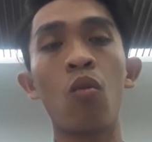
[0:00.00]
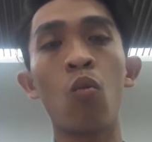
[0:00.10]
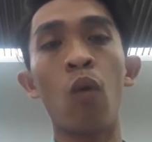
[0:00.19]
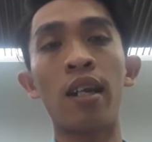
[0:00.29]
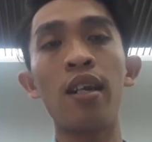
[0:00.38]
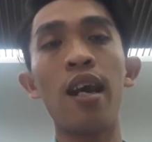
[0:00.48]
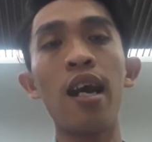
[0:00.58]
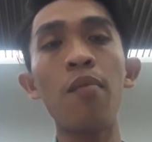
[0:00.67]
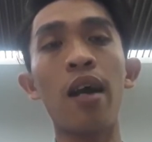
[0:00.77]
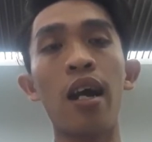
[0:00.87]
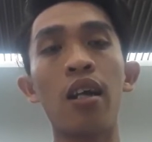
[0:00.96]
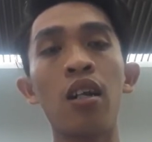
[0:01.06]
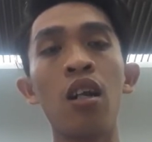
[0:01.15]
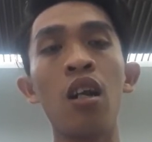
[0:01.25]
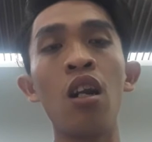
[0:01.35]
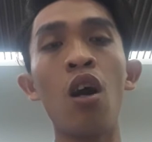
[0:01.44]
hoạch lá mà
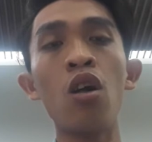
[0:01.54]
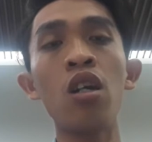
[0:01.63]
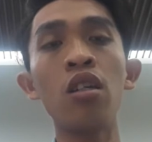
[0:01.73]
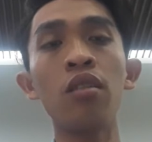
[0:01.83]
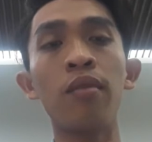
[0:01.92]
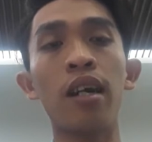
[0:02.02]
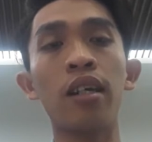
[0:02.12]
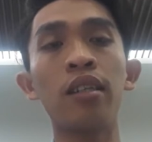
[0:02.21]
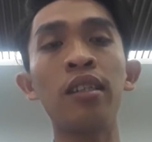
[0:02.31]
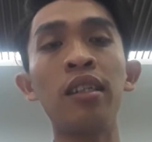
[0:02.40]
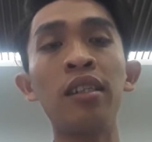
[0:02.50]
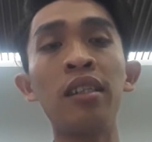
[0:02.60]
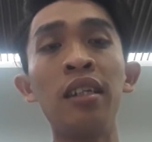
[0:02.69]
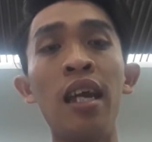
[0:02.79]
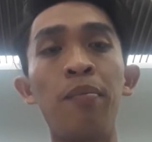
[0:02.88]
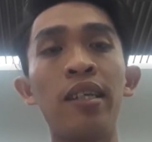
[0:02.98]
nó mà
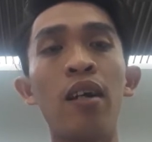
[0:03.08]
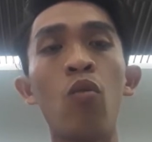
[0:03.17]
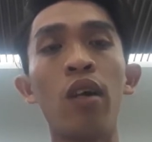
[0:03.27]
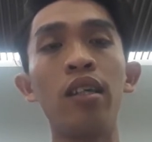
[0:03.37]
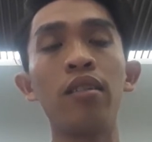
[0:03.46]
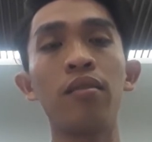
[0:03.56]
tìm sâu vậy,